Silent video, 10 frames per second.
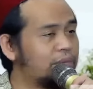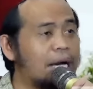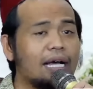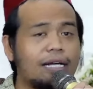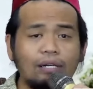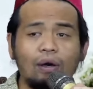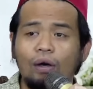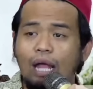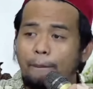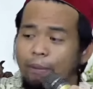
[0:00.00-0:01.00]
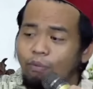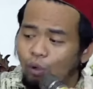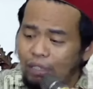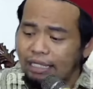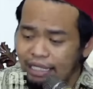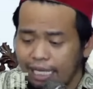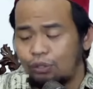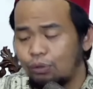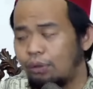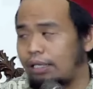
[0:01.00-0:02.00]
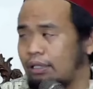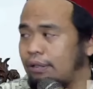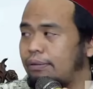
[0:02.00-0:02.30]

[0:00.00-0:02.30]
bahkan orang pemulungnya saja itu wali